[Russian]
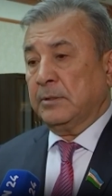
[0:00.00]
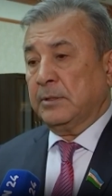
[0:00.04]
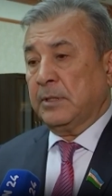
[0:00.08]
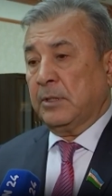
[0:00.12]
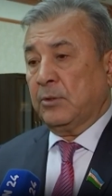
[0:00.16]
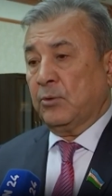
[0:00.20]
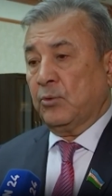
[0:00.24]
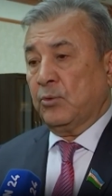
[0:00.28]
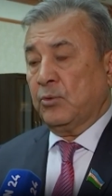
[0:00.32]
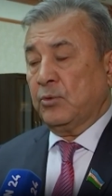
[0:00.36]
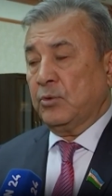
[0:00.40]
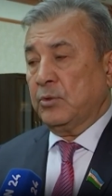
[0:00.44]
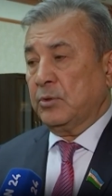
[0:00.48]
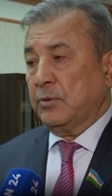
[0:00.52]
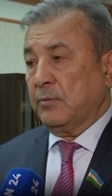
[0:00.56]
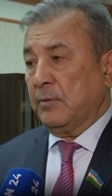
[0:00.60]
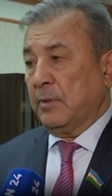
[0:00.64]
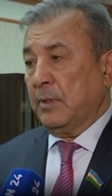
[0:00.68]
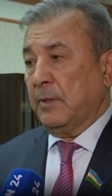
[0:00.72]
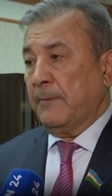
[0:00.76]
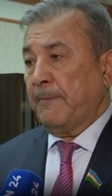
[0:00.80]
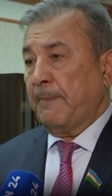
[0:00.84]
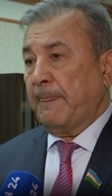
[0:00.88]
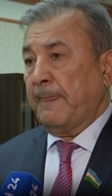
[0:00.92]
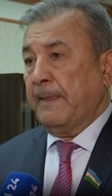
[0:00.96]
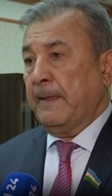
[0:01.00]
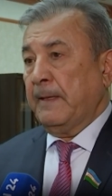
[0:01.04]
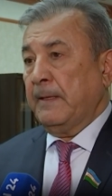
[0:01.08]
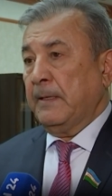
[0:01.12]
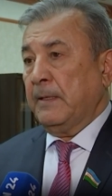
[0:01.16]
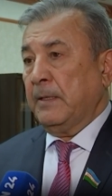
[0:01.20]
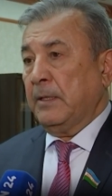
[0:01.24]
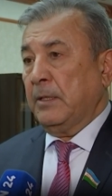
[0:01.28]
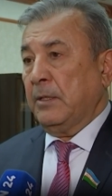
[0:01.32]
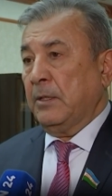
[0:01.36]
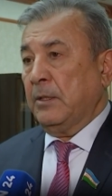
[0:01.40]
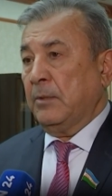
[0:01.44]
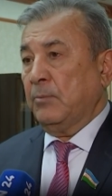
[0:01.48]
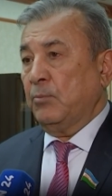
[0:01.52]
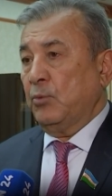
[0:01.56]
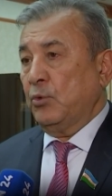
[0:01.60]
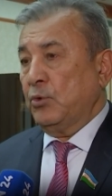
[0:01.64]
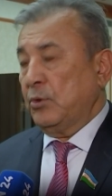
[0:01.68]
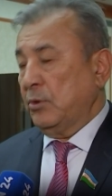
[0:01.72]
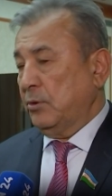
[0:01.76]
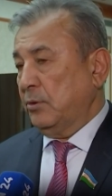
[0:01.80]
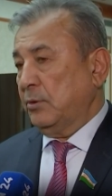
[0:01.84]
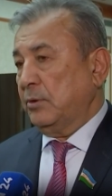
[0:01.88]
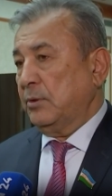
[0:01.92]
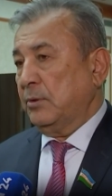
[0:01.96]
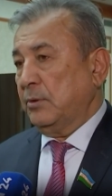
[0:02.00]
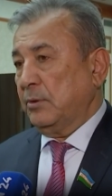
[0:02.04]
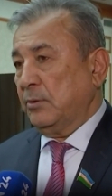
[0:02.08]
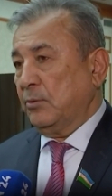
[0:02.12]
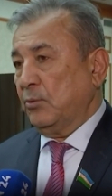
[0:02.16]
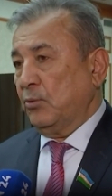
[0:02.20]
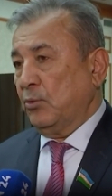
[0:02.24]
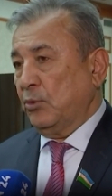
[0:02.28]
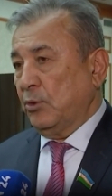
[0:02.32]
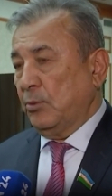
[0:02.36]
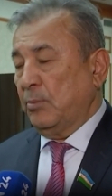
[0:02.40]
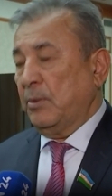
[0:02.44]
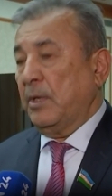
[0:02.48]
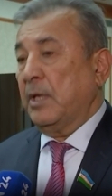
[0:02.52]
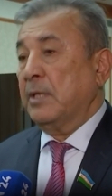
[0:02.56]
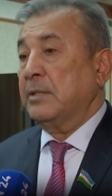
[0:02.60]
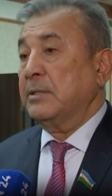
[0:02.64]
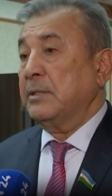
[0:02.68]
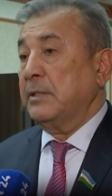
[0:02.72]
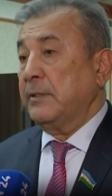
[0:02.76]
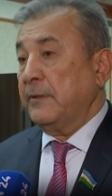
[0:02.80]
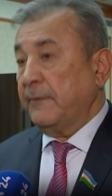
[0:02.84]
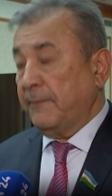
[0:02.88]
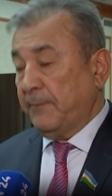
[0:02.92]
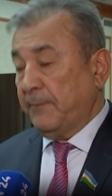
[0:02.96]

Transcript: сотрудничество э, будет углубляться и